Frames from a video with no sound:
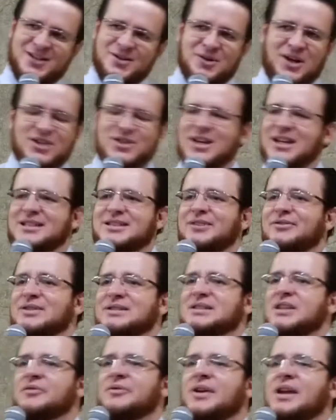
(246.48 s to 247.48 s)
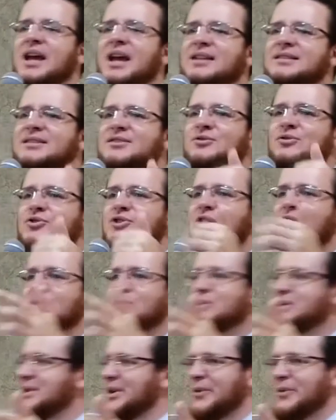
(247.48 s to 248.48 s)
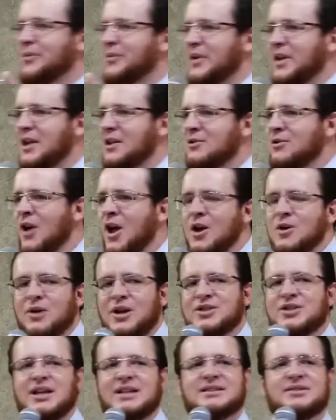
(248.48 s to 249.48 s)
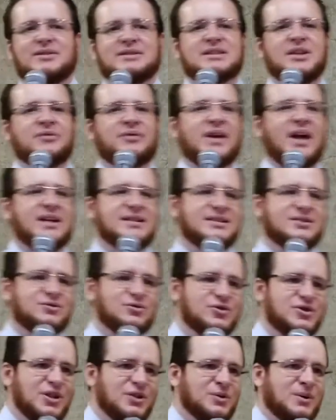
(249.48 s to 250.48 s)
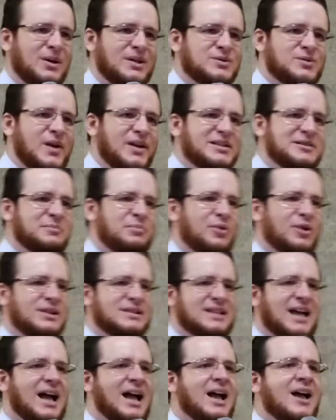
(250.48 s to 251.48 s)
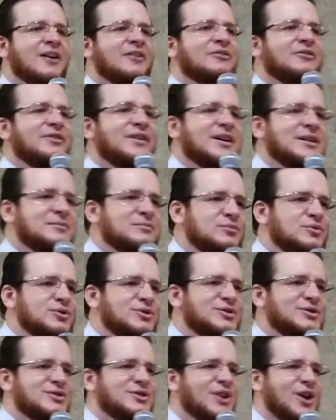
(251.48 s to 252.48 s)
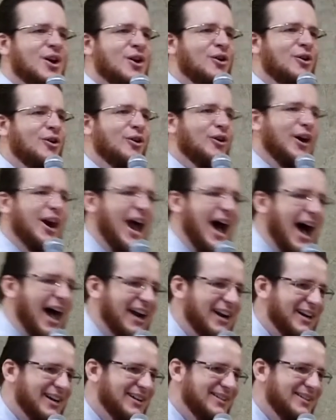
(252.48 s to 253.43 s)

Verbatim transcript: Não adianta você ficar discutindo com seu filho, não adianta você ficar discutindo com a sua esposa, vamos orar.